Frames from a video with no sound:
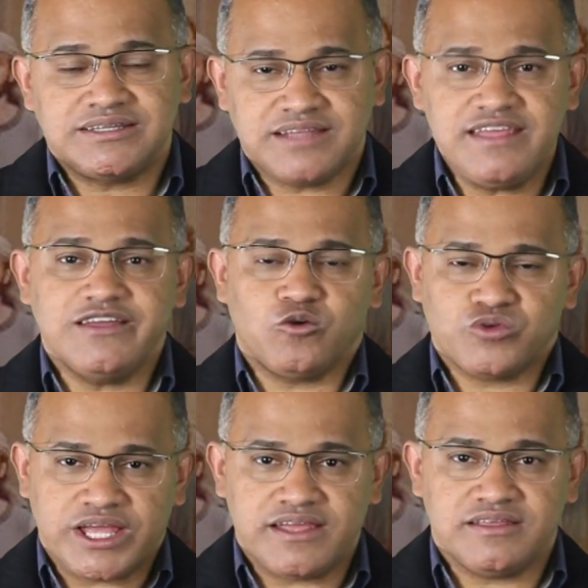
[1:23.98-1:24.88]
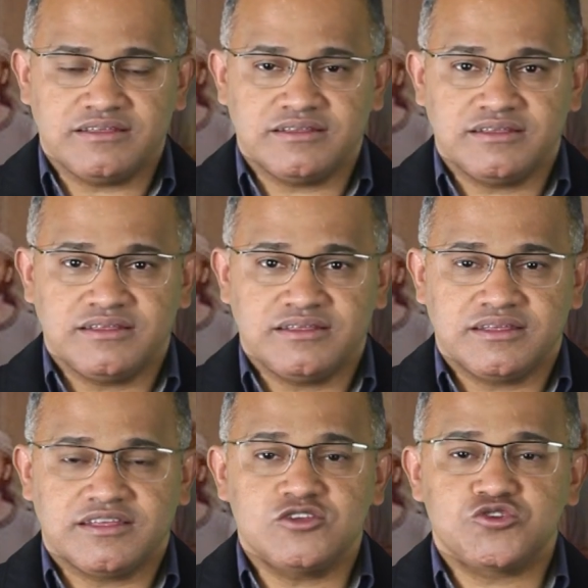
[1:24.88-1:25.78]
tem alguém
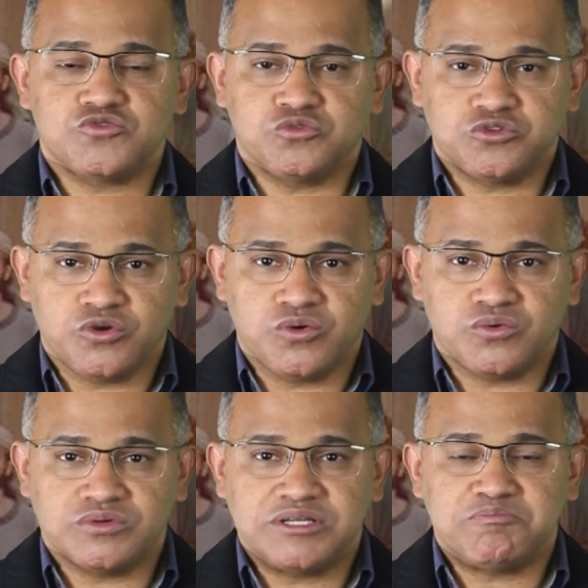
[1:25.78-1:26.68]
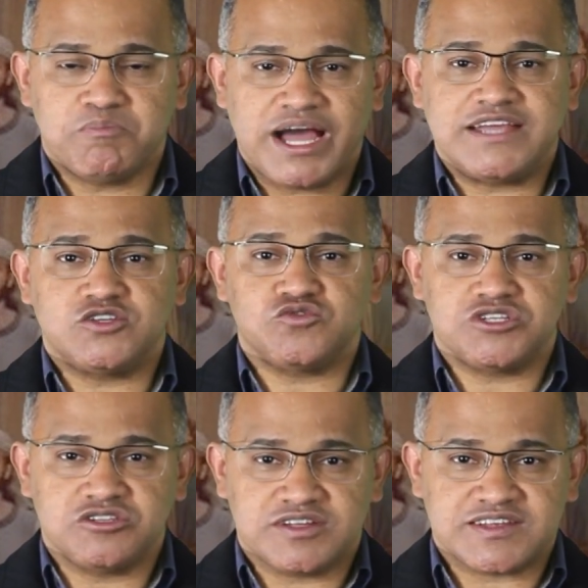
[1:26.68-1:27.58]
que escutou mais do
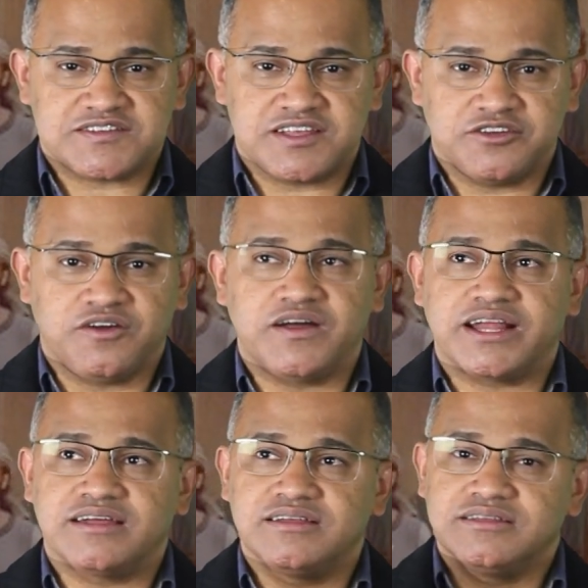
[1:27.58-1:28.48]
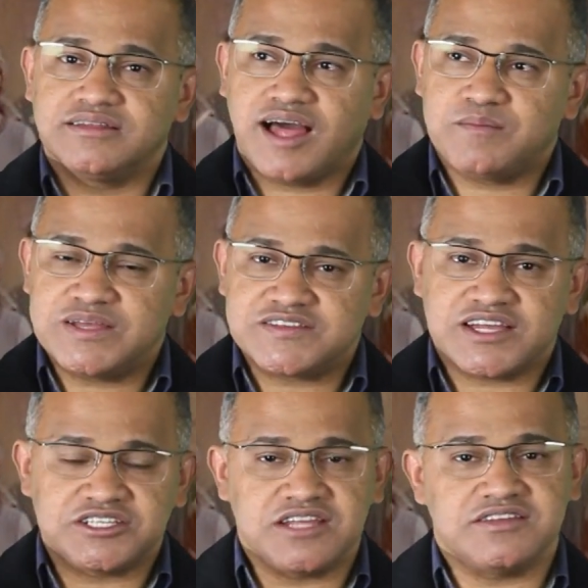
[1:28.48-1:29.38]
que Nossa Senhora a
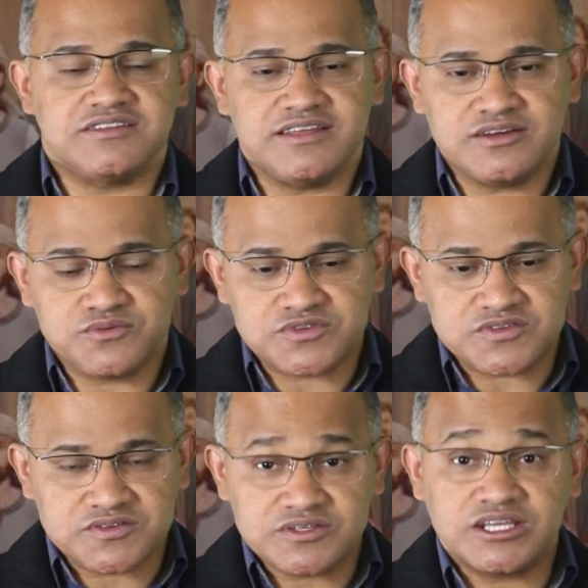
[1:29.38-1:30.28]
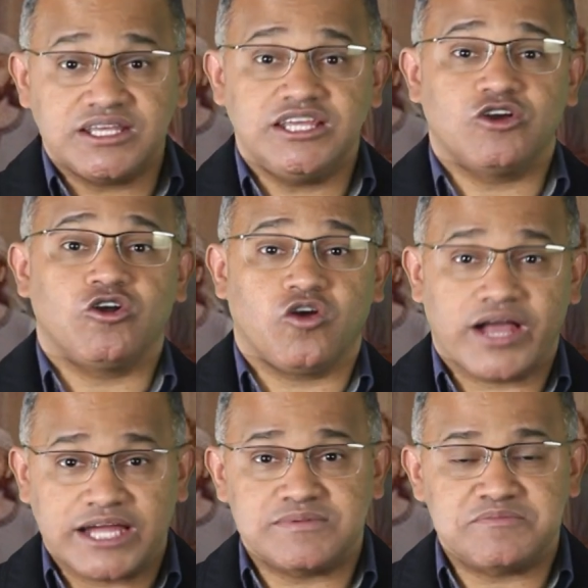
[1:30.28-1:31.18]
mensagem de Deus e
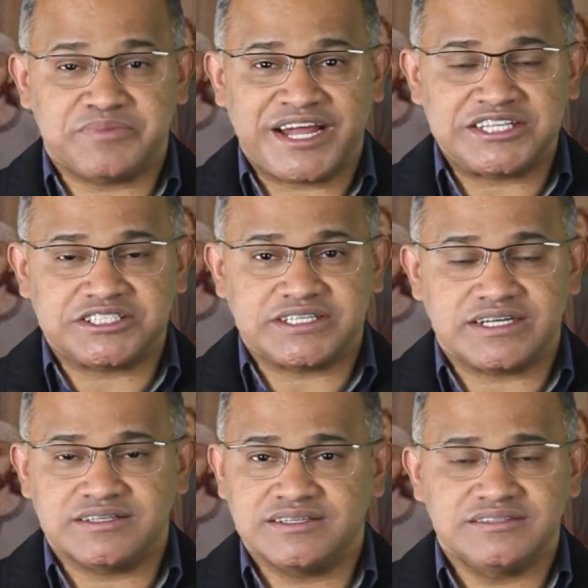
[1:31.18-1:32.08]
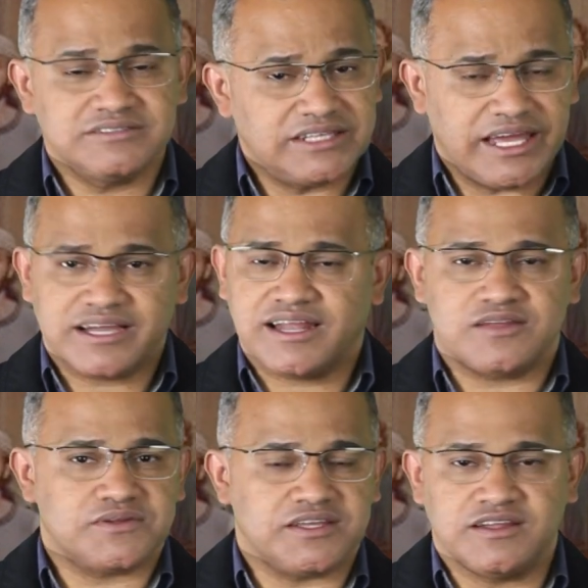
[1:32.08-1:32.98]
colocado em prática? É
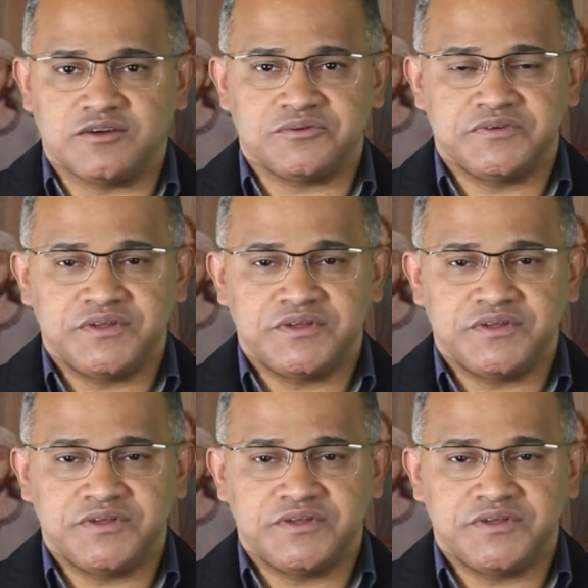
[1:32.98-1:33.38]
claro que não.